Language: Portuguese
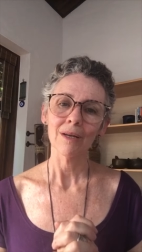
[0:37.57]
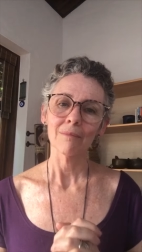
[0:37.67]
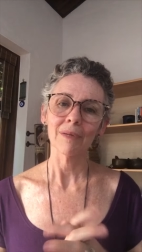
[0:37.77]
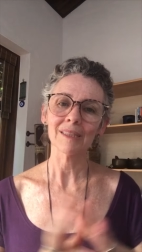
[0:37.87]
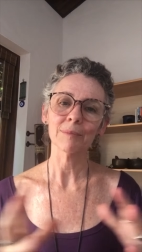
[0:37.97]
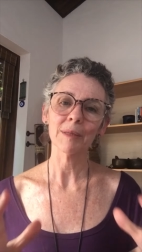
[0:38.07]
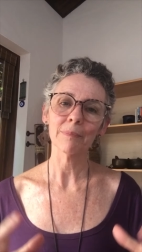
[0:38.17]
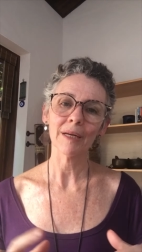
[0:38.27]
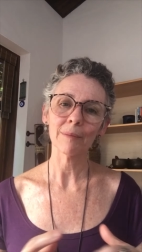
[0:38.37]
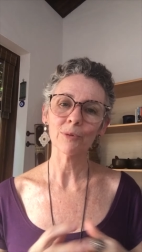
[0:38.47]
mas também
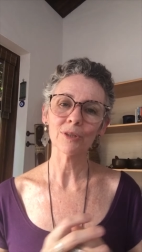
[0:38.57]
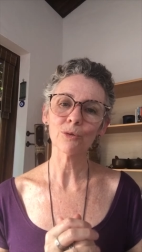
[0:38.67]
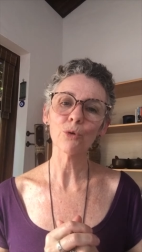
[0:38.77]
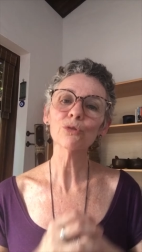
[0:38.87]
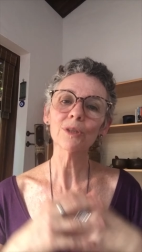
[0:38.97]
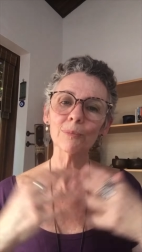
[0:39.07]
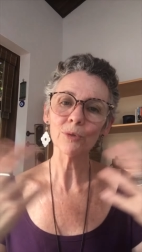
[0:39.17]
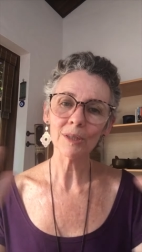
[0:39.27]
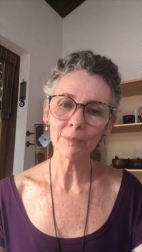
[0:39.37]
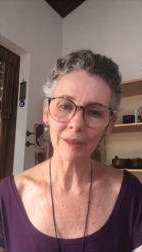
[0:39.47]
para poder
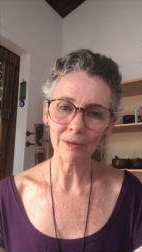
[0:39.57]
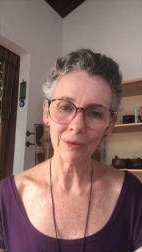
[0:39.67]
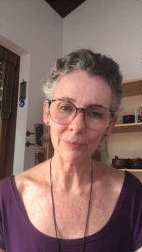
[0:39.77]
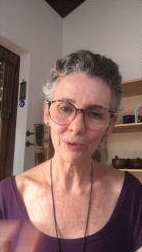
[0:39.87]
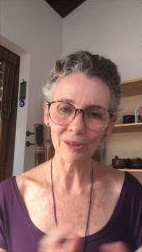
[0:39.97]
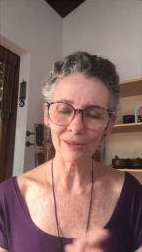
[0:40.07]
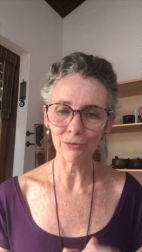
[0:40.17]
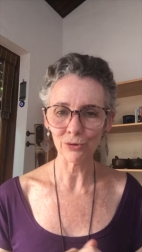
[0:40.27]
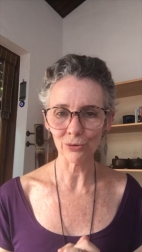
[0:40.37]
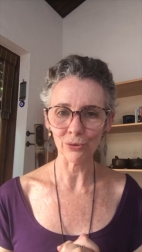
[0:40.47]
contribuir para com a
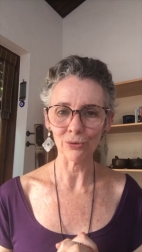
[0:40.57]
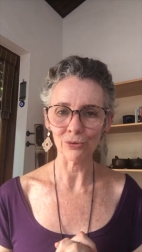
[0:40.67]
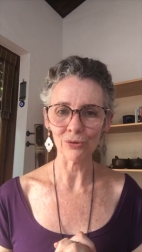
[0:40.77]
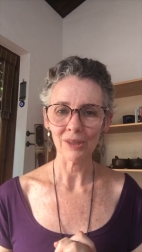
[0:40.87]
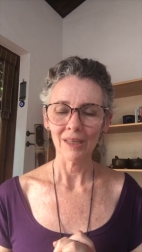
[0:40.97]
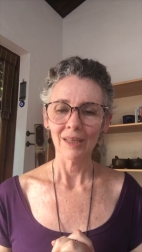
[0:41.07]
proteção de todos.